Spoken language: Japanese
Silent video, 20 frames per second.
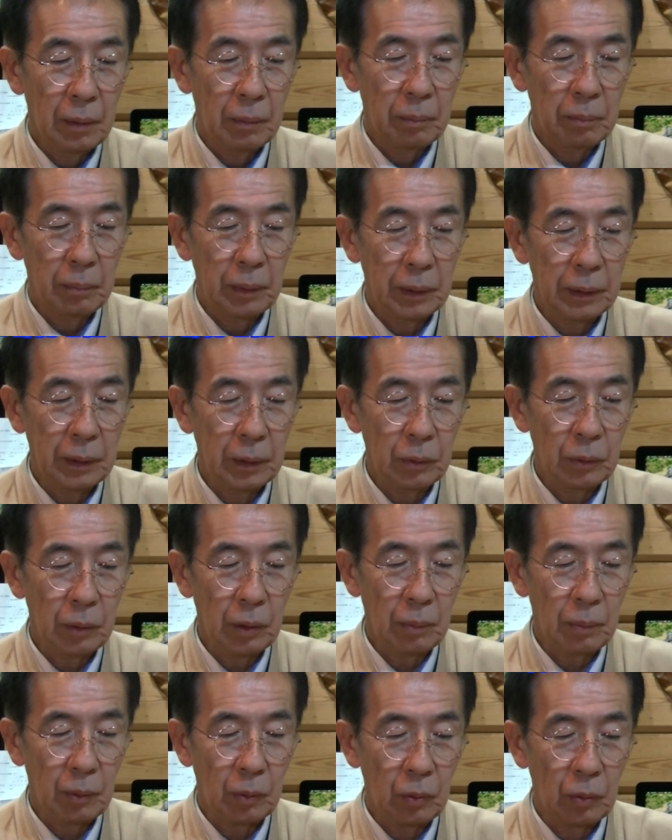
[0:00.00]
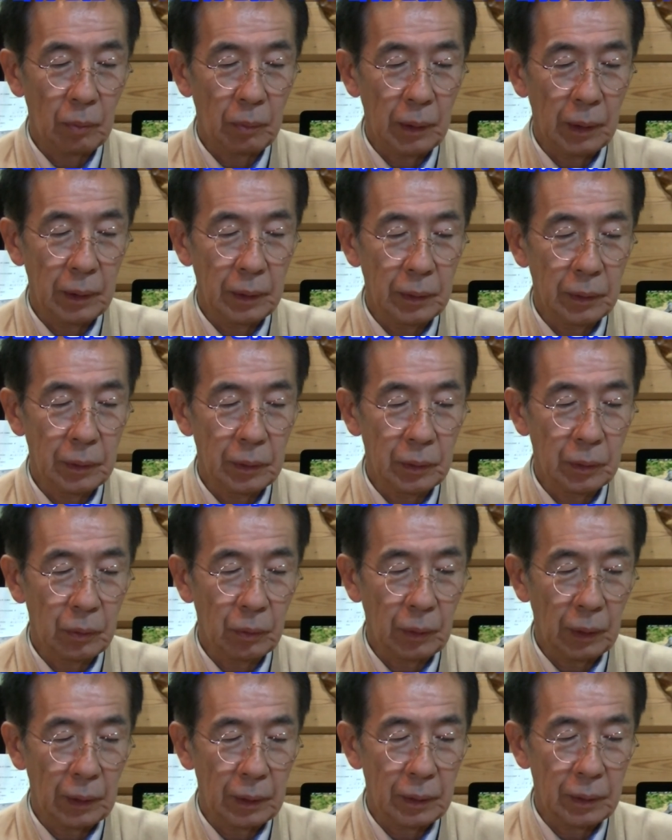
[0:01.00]
まあ、例えばこのメンズと
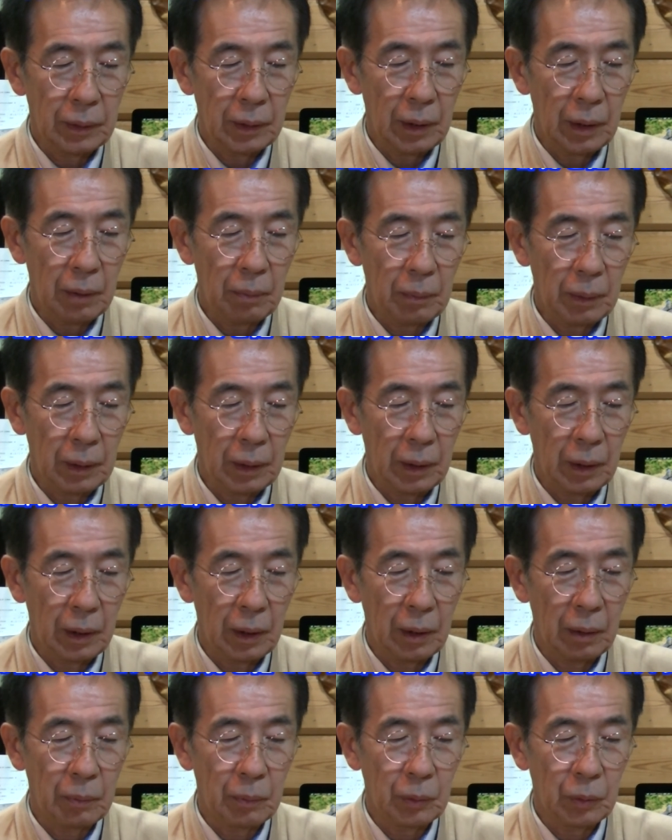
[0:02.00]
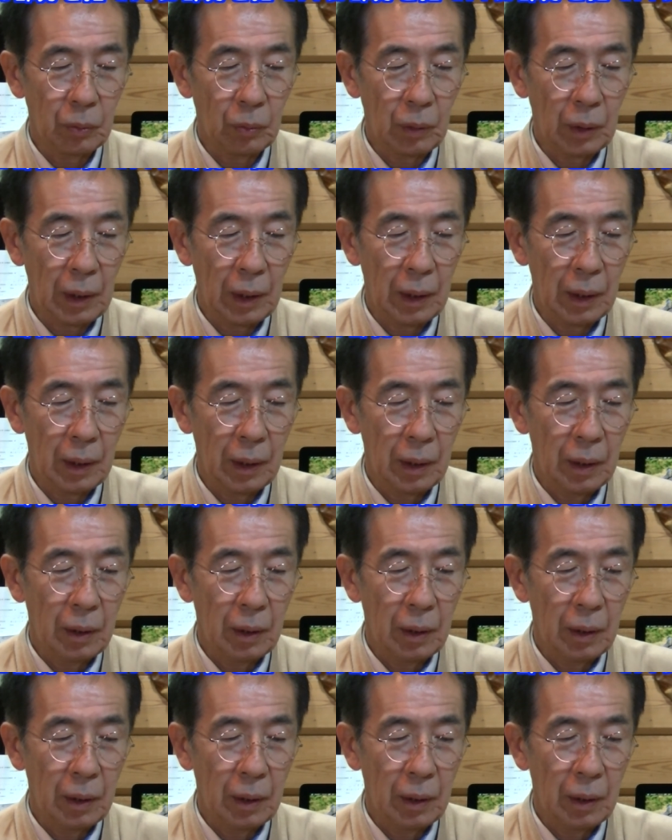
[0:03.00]
かですね、まあ、ゲームとか